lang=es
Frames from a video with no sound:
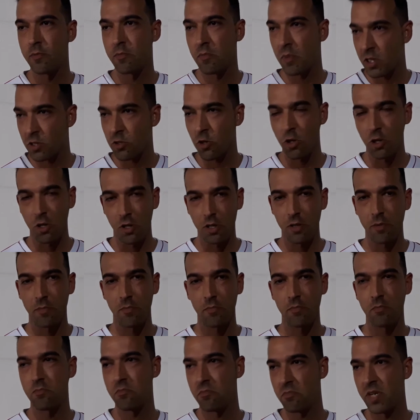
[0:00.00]
estoy,
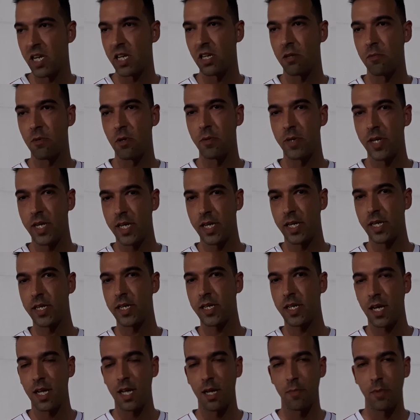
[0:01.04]
viéndome
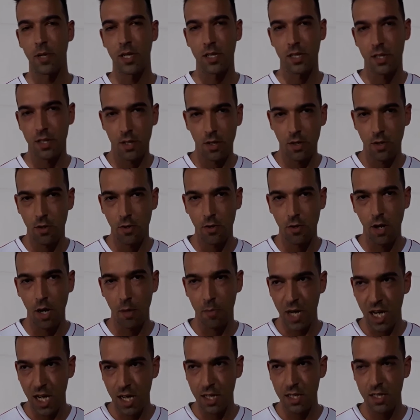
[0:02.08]
bien, cada partido a
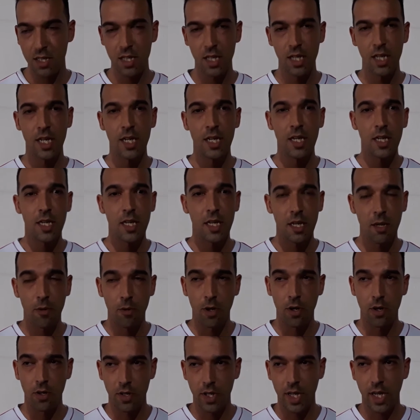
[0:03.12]
más y
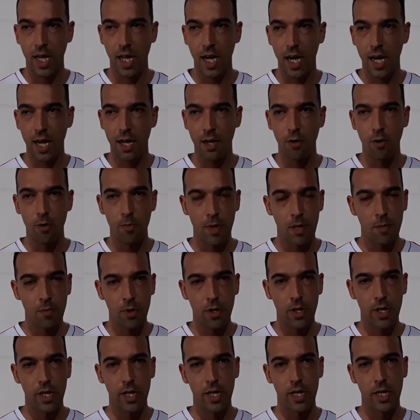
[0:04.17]
bueno, de cara a la Copa
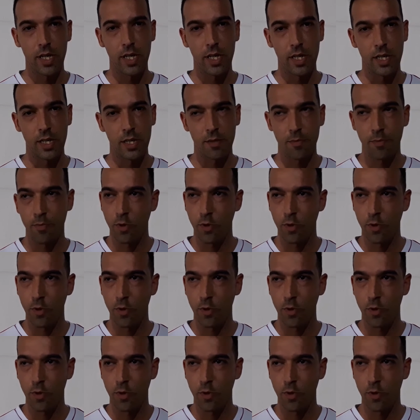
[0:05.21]
pues,